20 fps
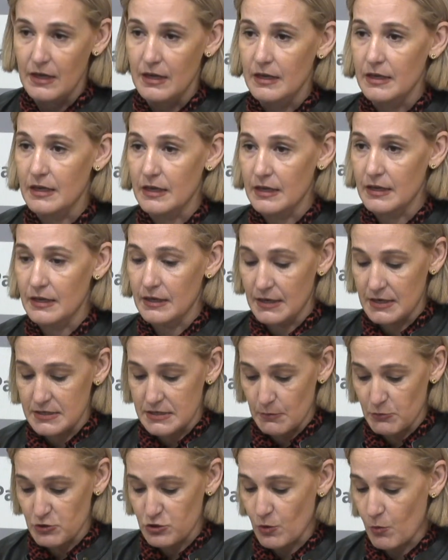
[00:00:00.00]
y les
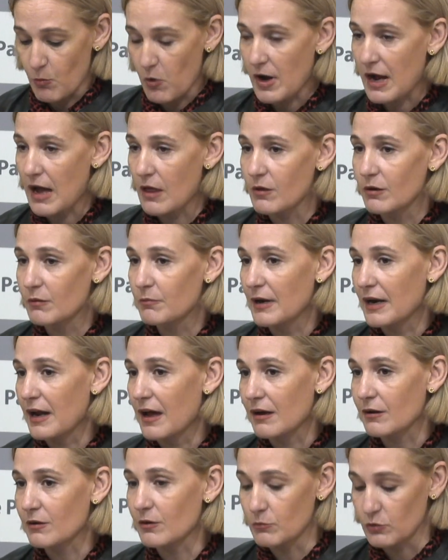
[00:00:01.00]
hemos convocado
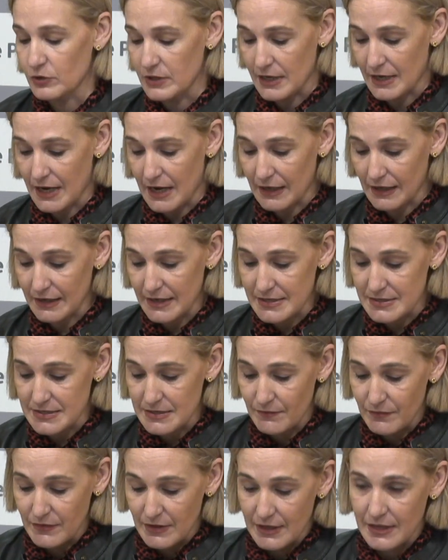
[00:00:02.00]
para
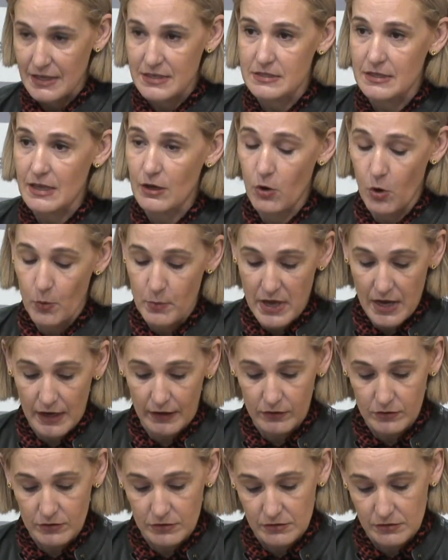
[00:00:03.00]
comunicarles que este
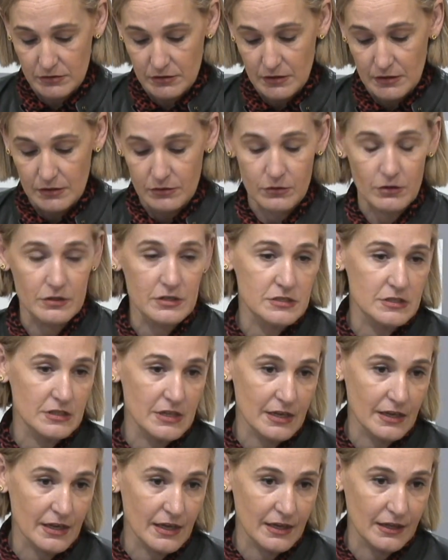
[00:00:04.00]
gobierno no
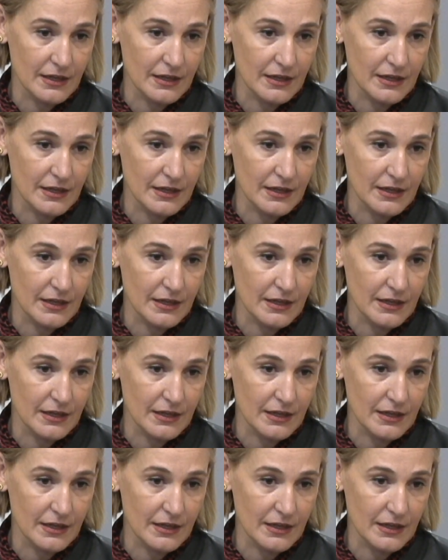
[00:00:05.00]
distingue